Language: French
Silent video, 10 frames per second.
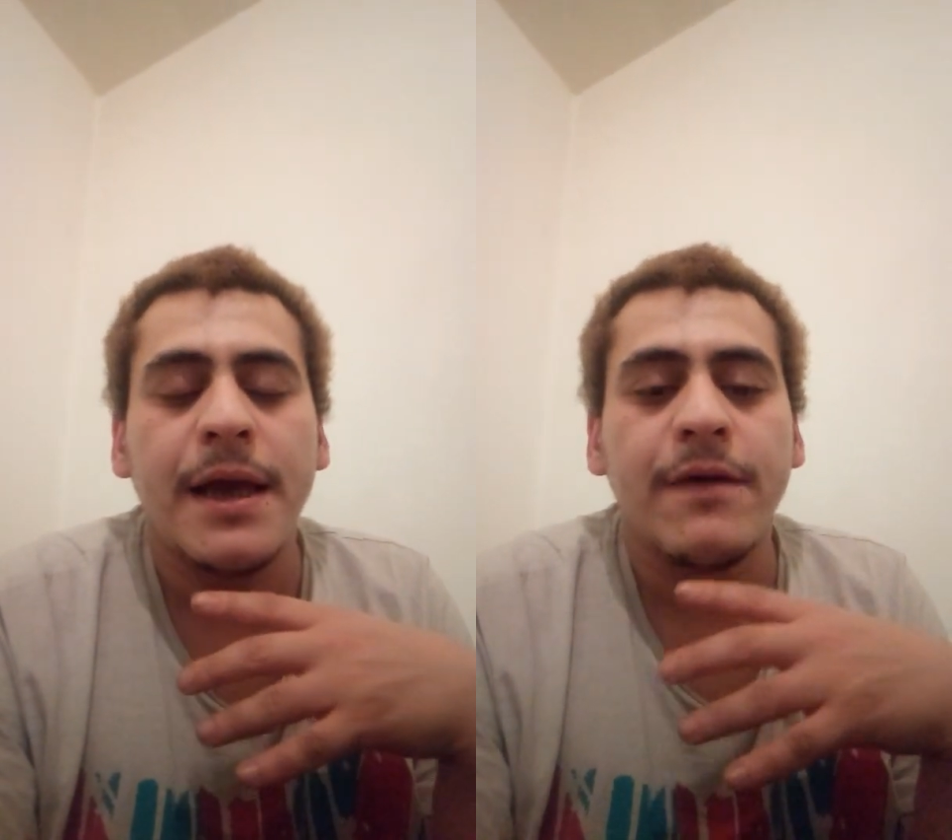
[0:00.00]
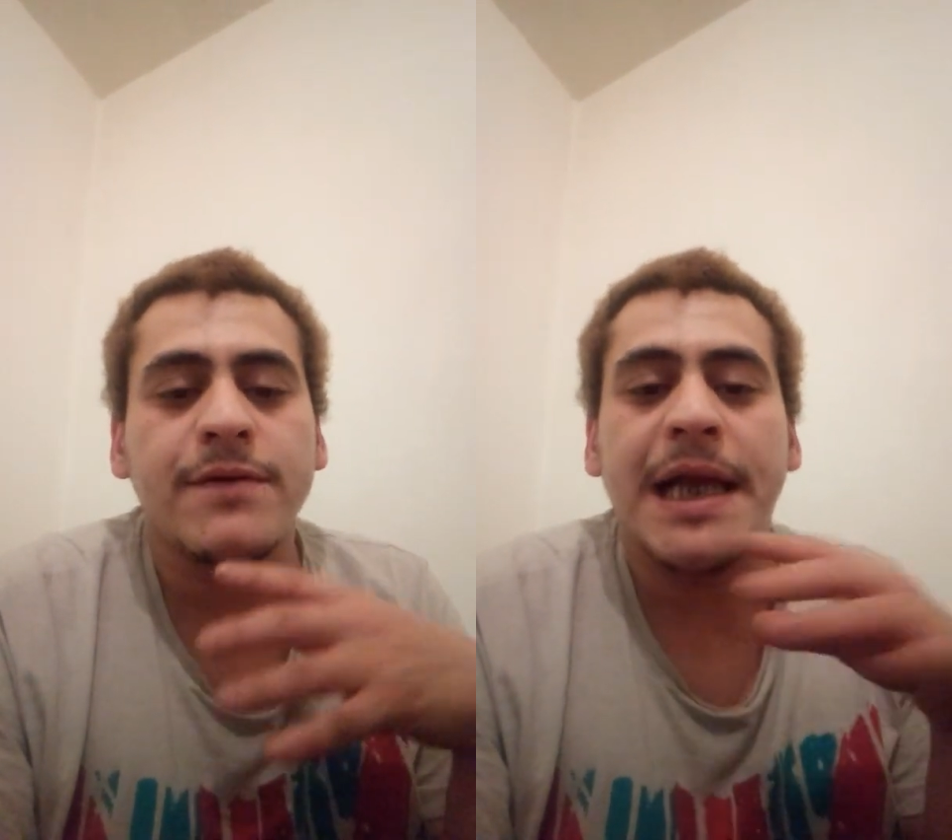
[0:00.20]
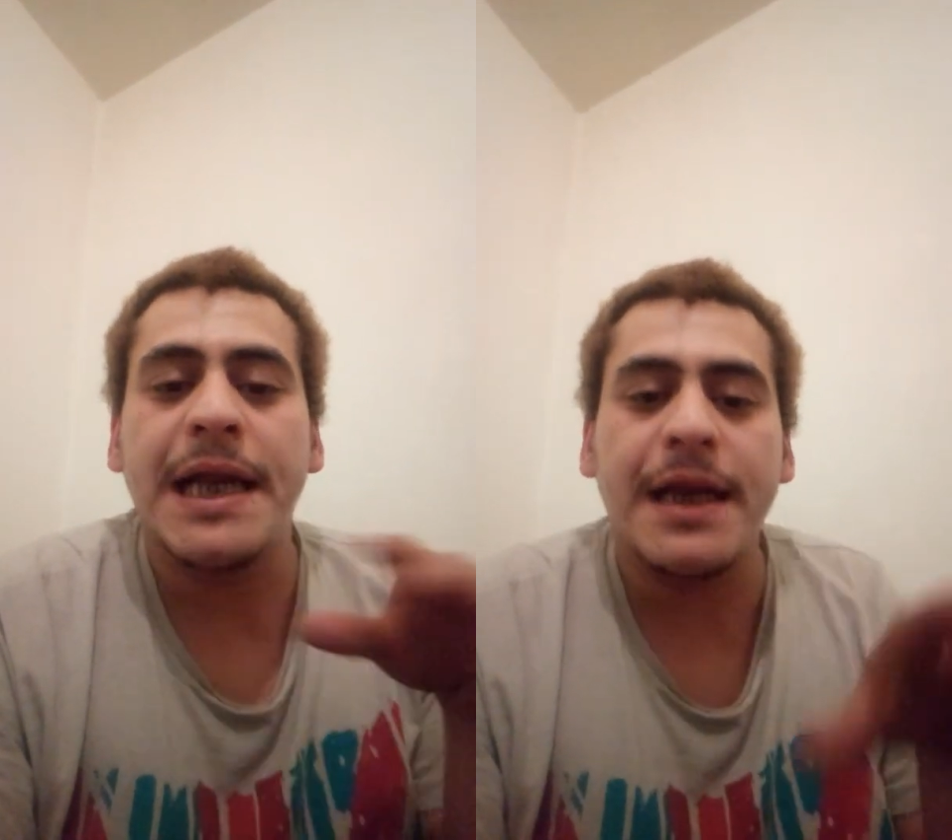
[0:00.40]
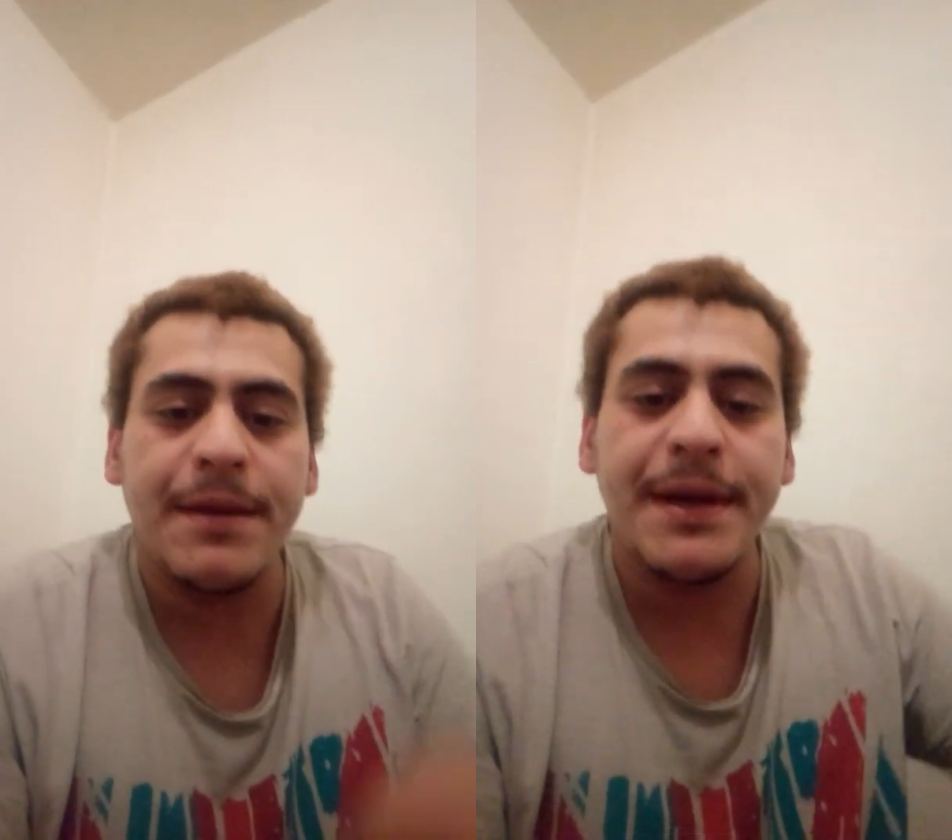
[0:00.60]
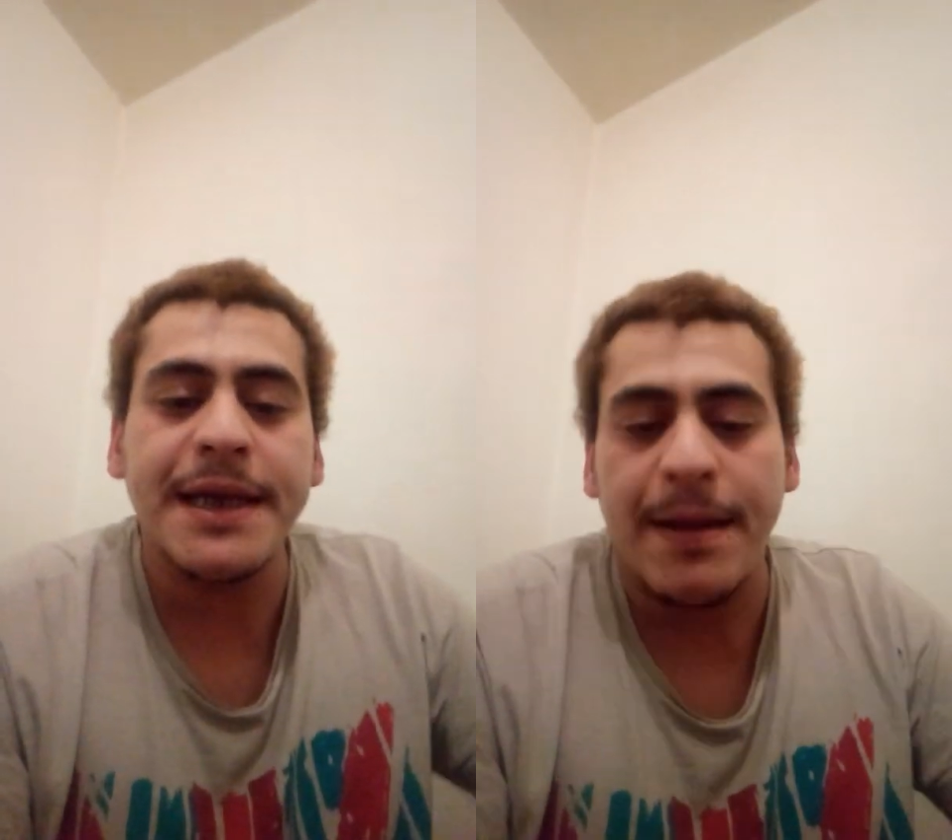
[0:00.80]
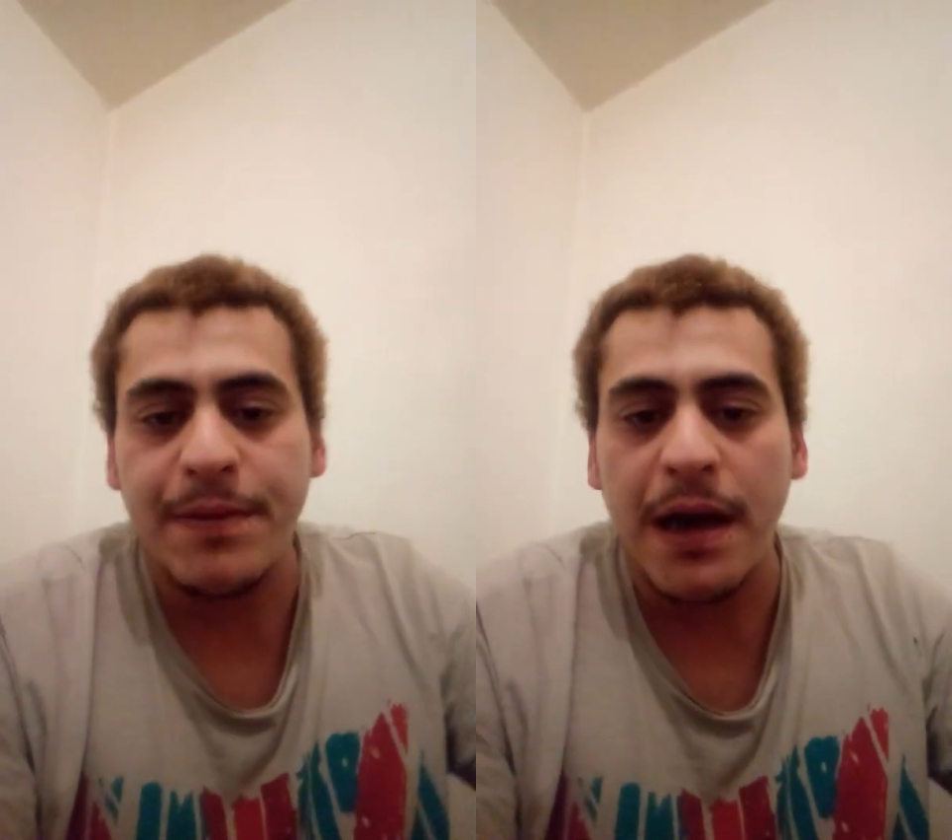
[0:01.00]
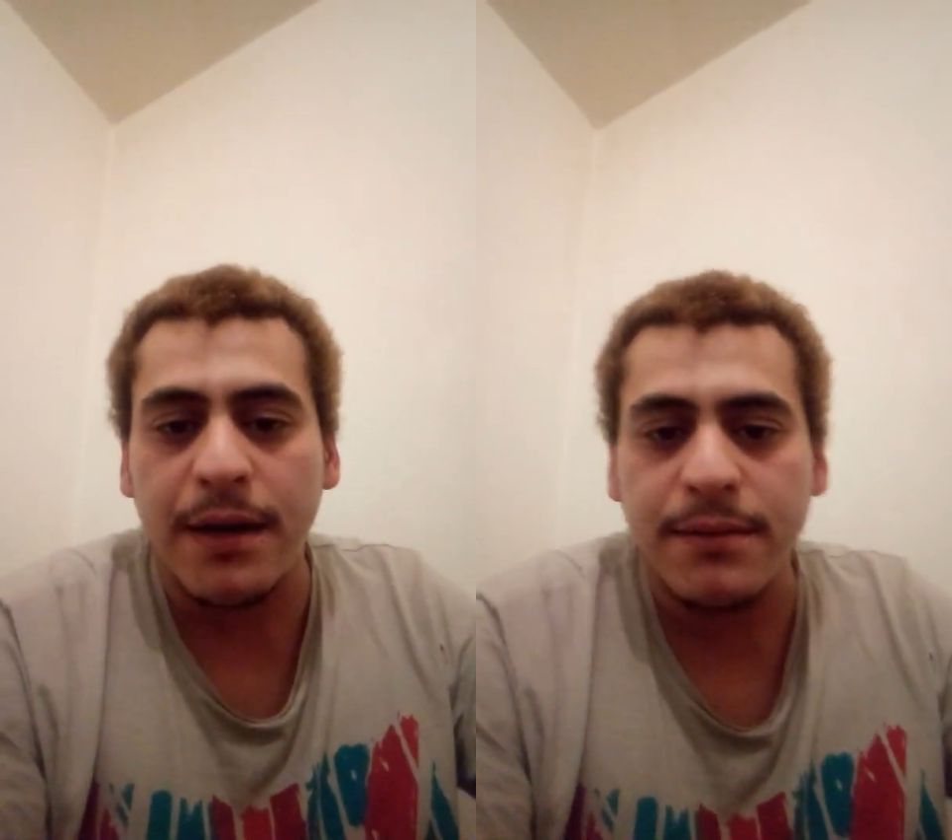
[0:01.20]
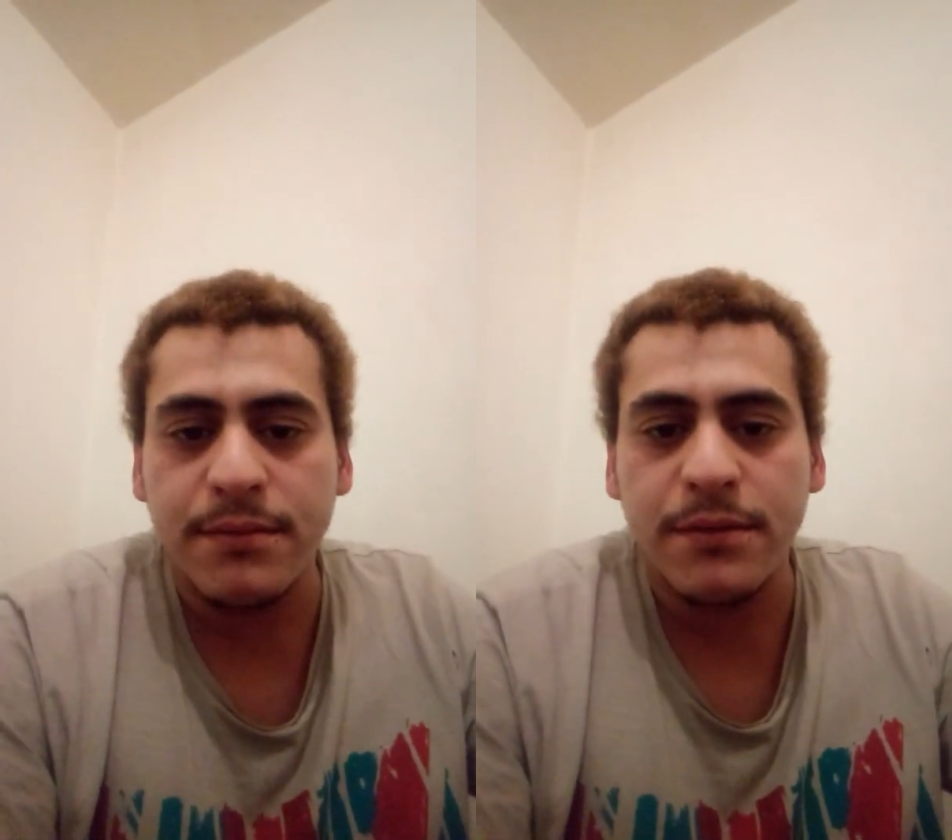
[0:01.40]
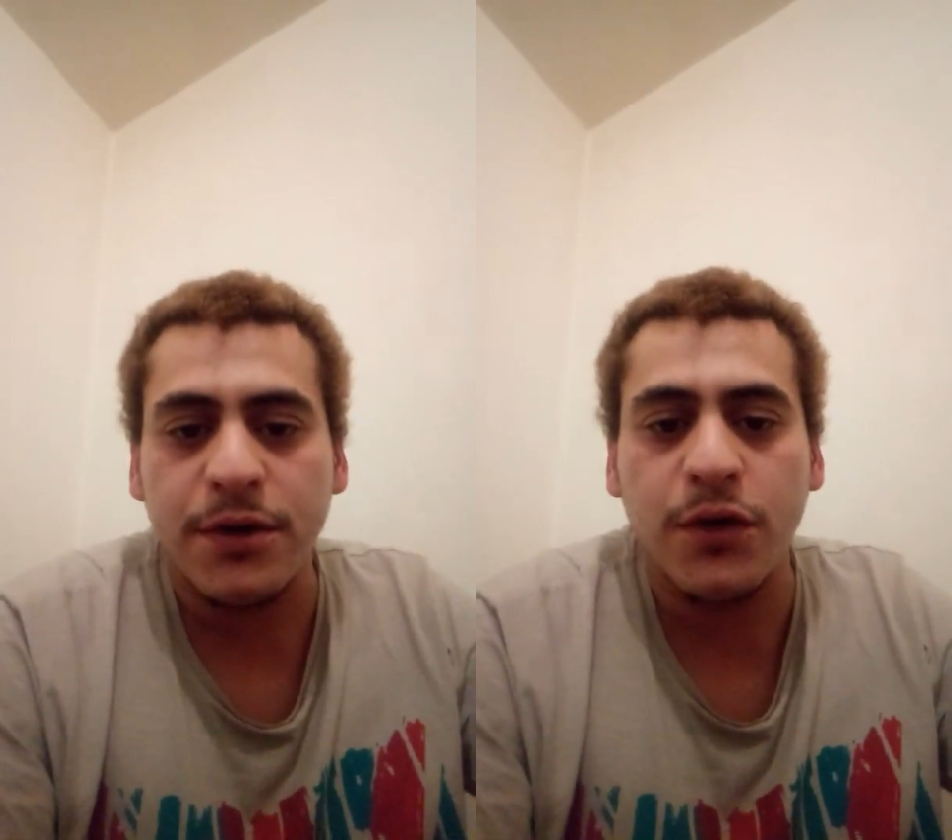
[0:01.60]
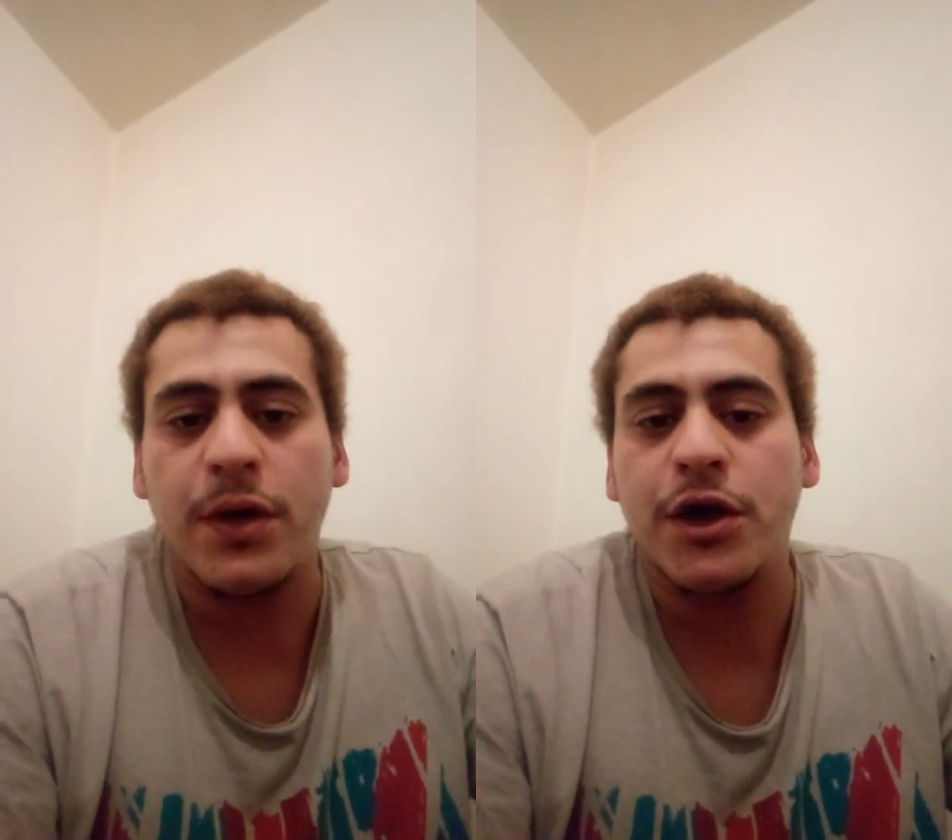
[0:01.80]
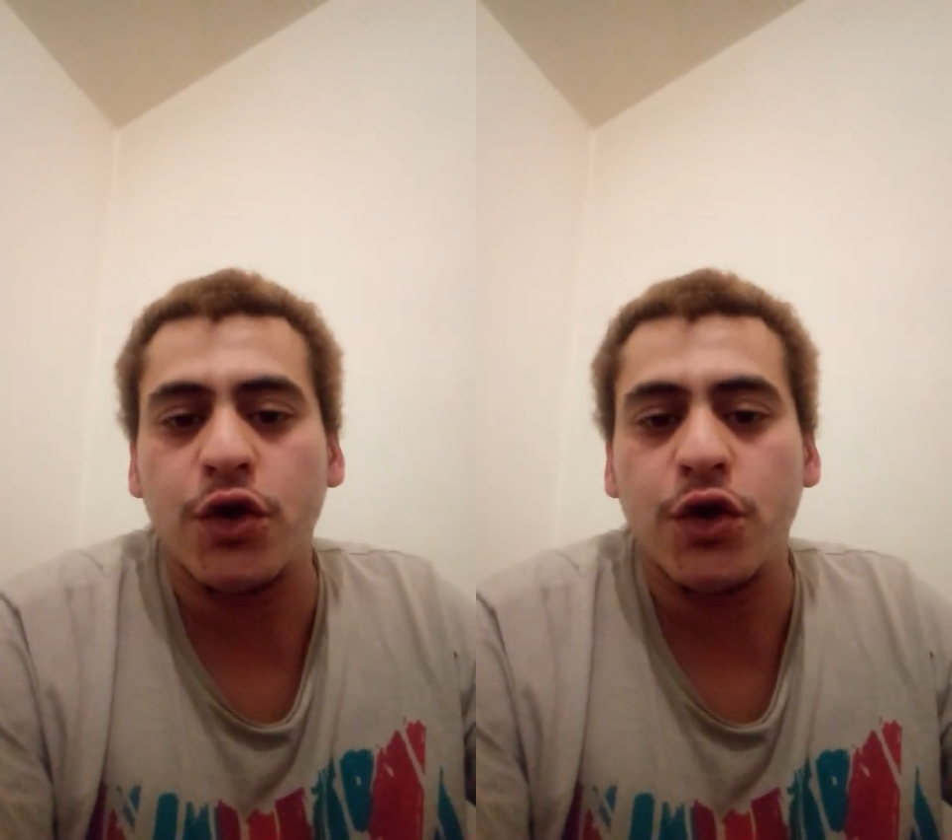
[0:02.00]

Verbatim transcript: sur un jeu de cartes, par exemple,